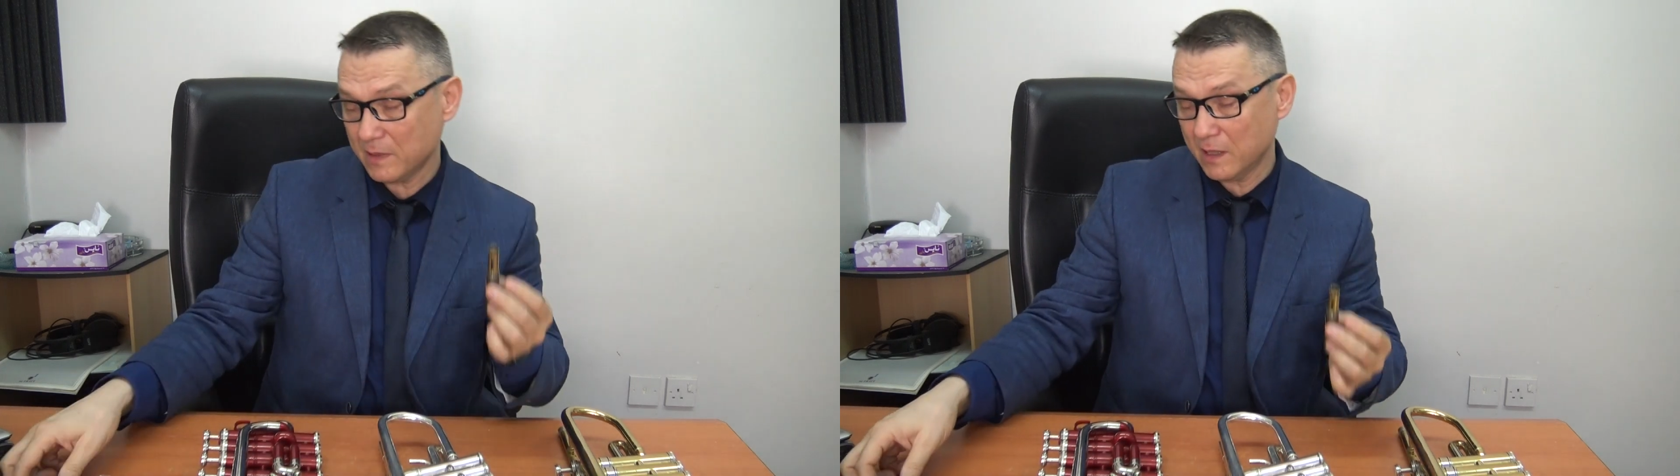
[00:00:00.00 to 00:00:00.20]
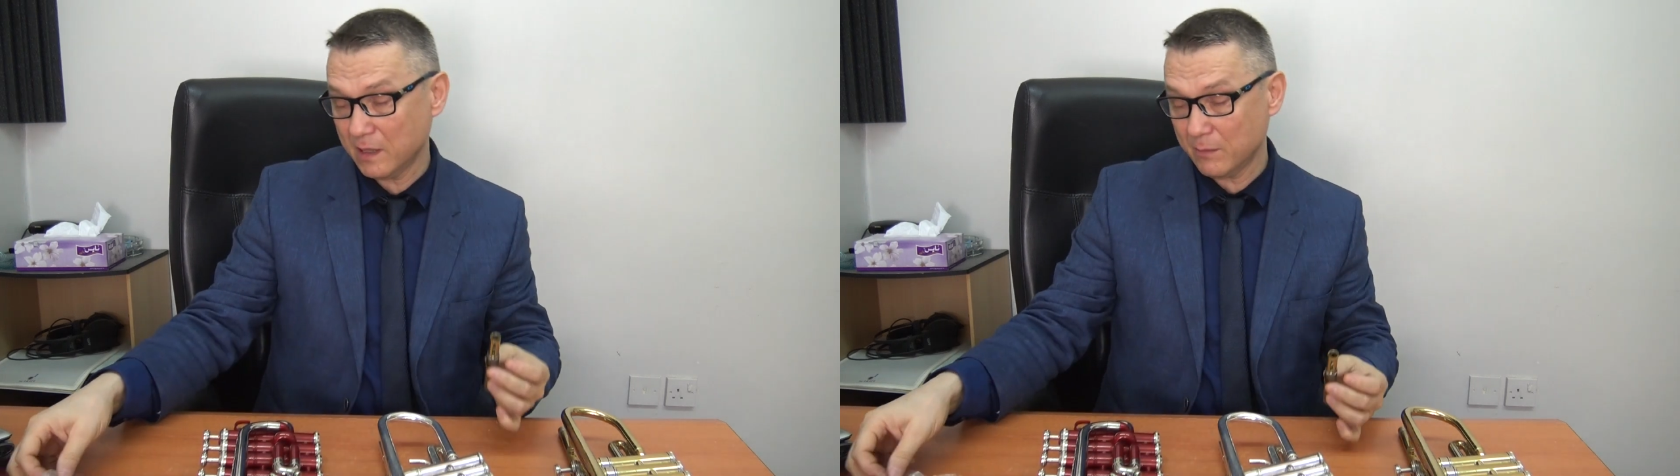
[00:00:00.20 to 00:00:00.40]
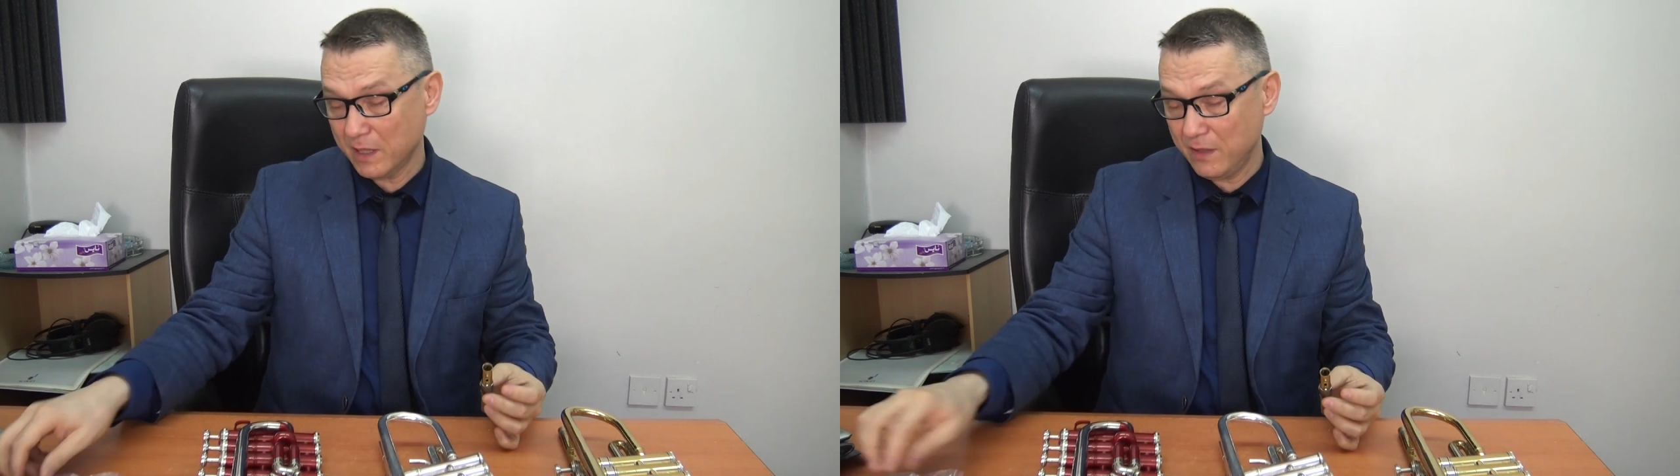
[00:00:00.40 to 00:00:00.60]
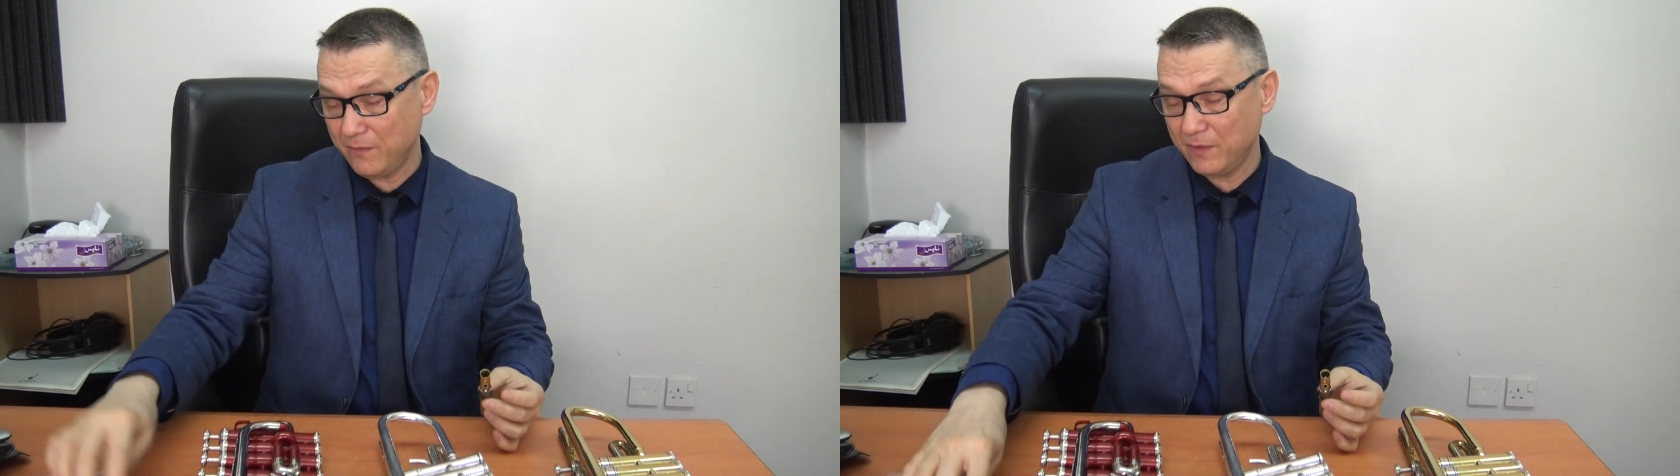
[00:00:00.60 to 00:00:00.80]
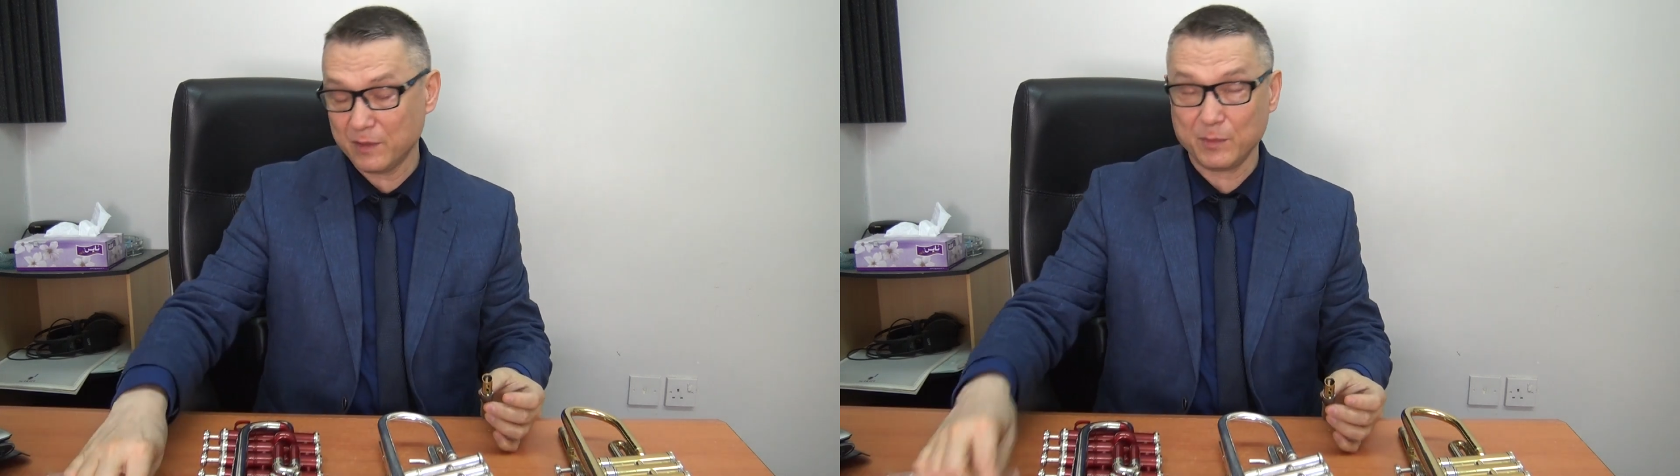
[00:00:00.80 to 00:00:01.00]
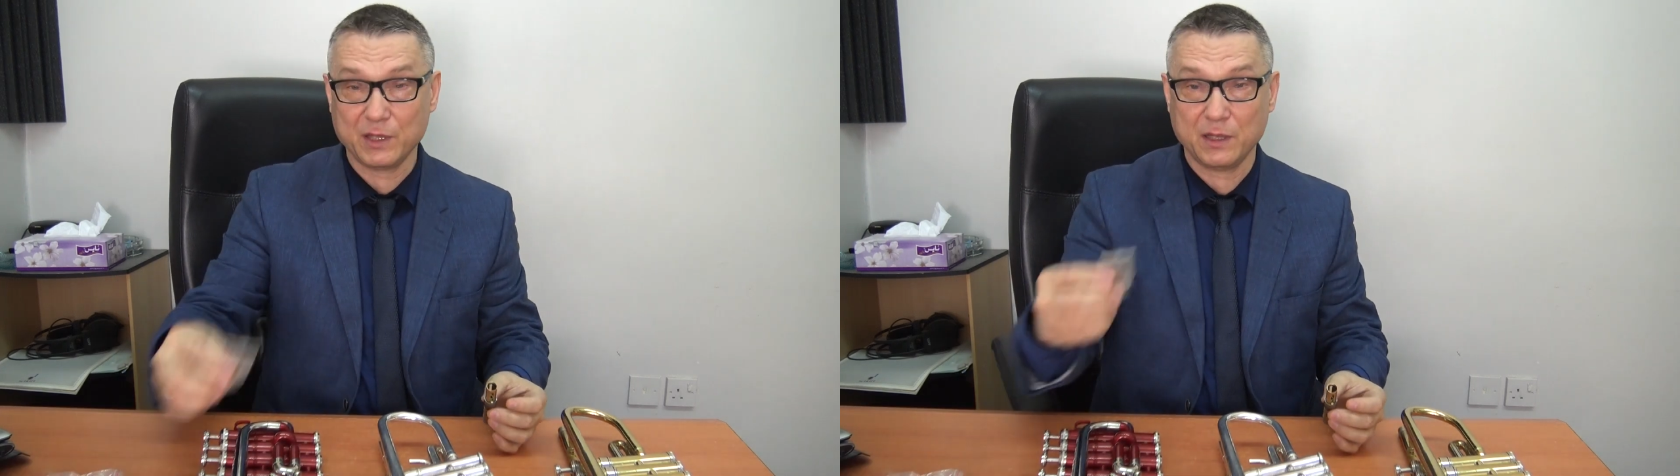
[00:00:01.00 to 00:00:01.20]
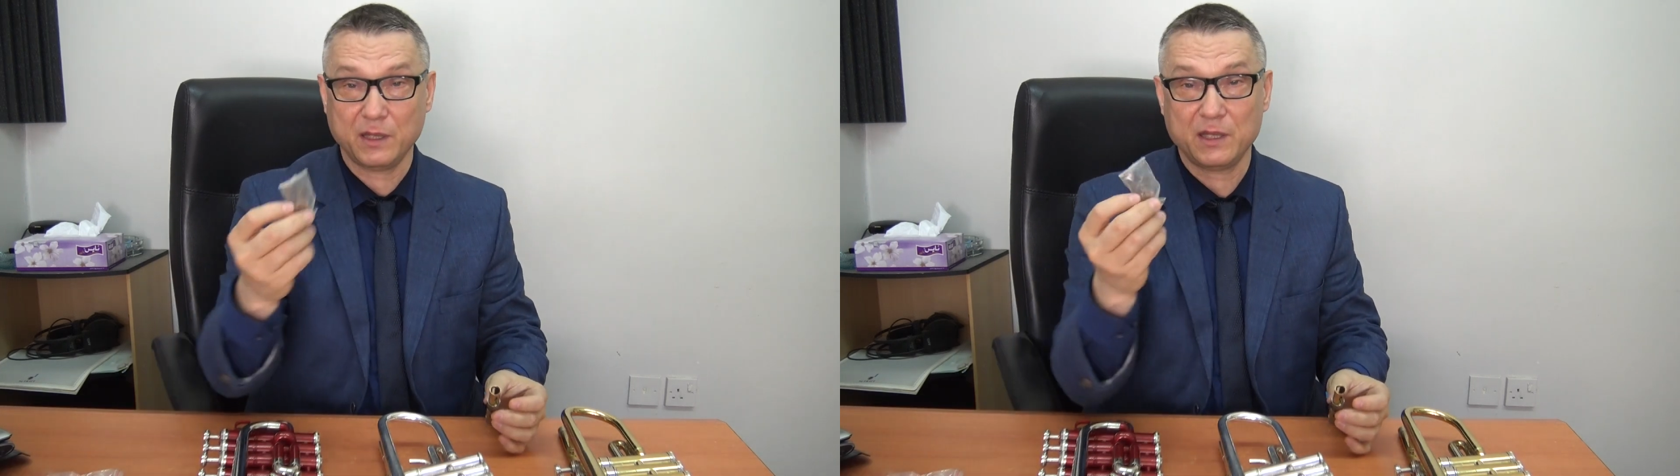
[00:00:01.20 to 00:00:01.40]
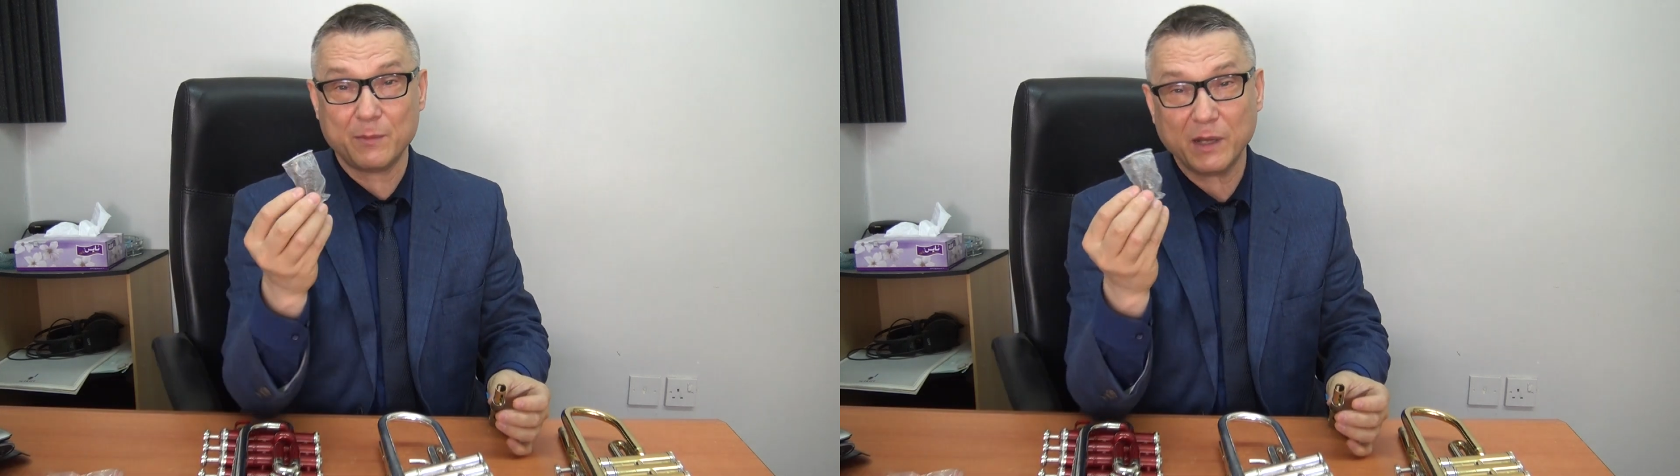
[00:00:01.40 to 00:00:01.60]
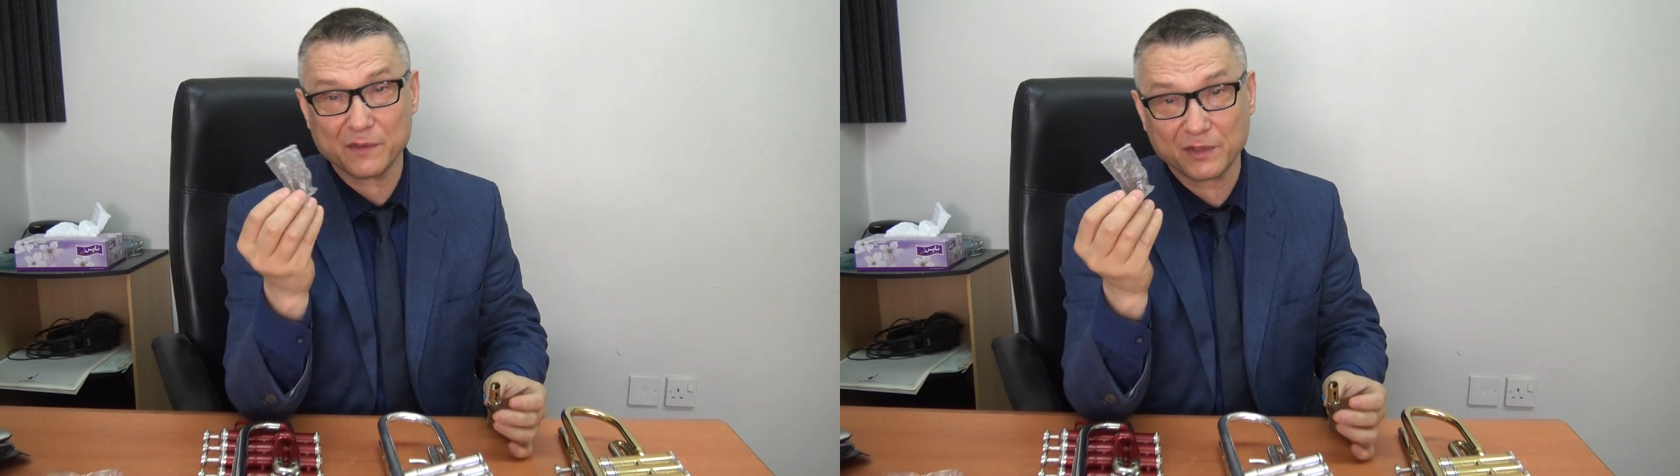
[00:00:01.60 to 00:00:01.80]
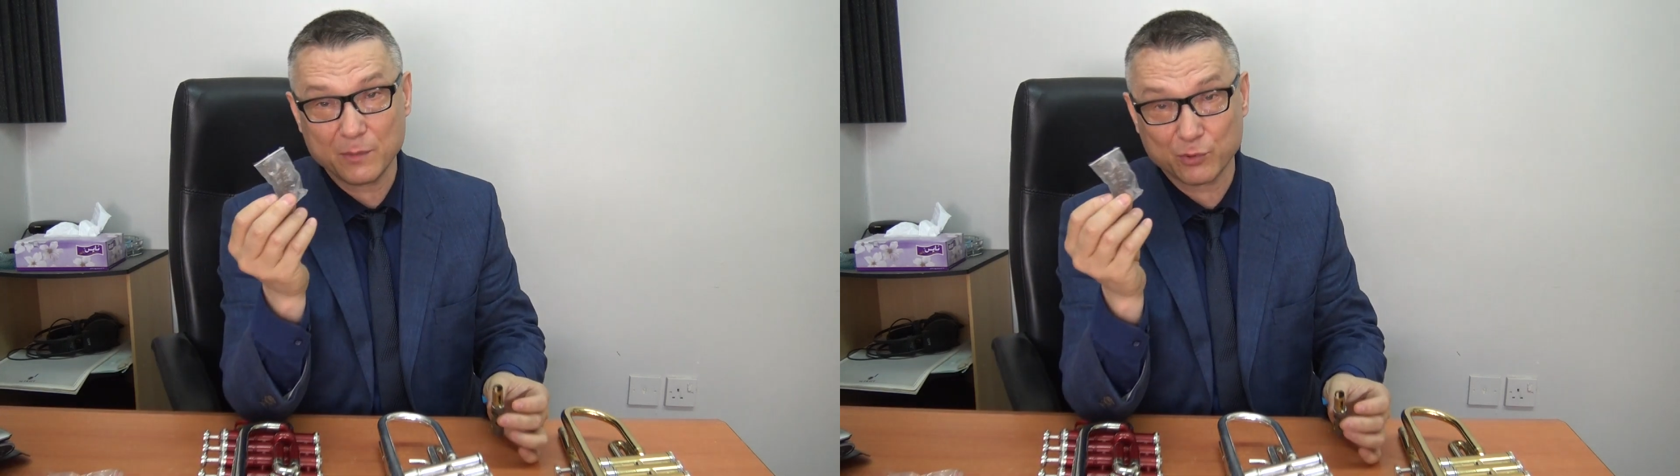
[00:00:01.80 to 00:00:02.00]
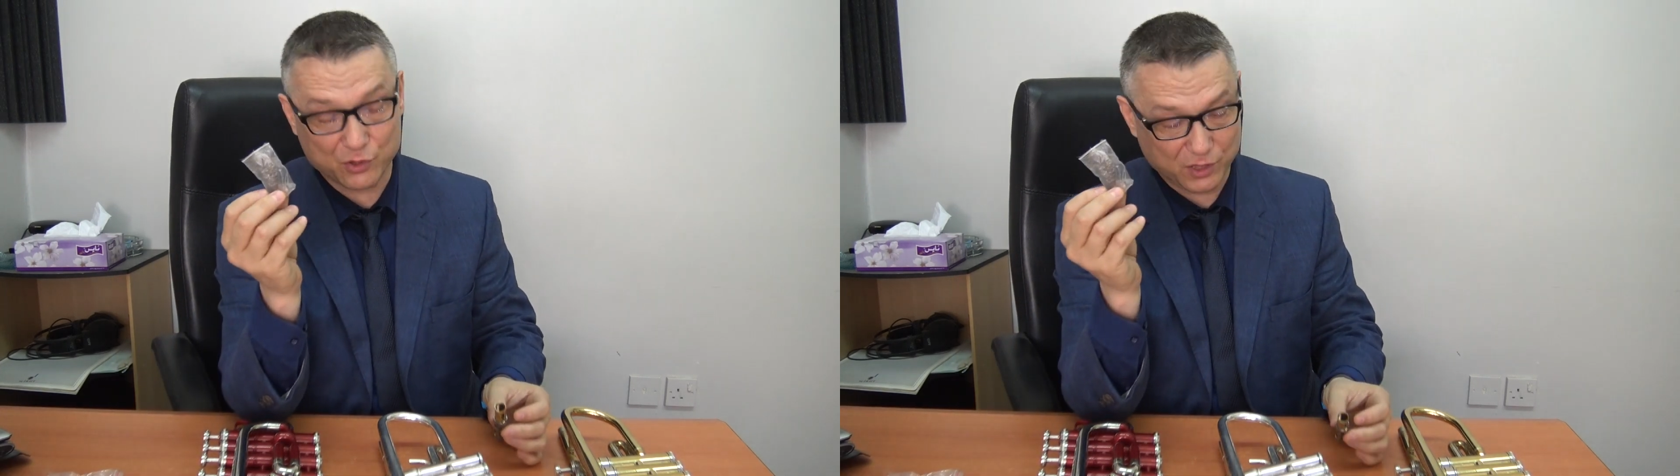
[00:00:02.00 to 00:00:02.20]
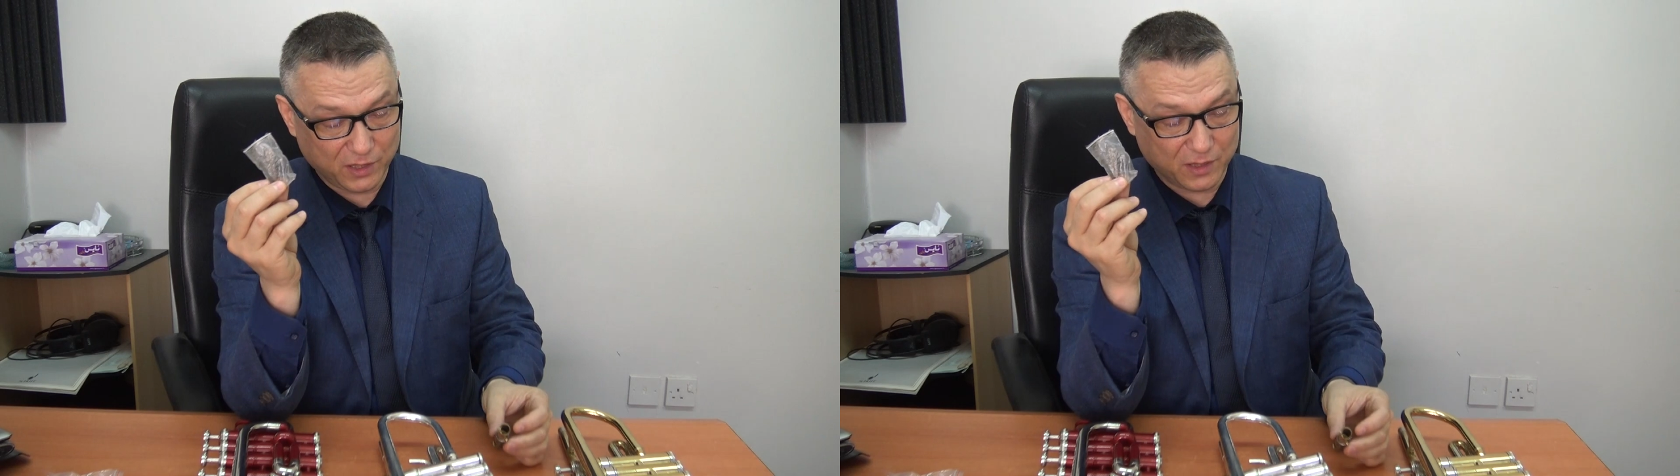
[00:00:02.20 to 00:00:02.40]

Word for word: а мои фирменные ямаховские пружинки,